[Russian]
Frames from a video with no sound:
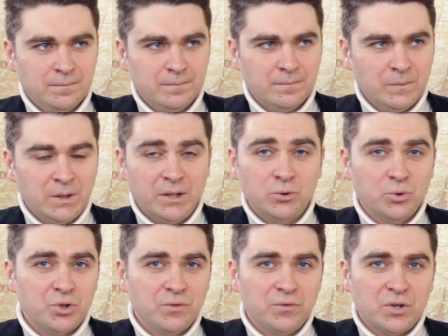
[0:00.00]
Да, это
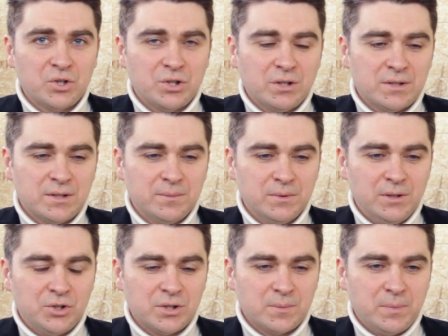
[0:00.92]
очень важно, на самом
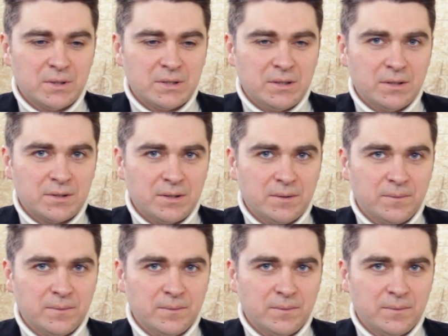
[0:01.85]
деле, сейчас подсказка.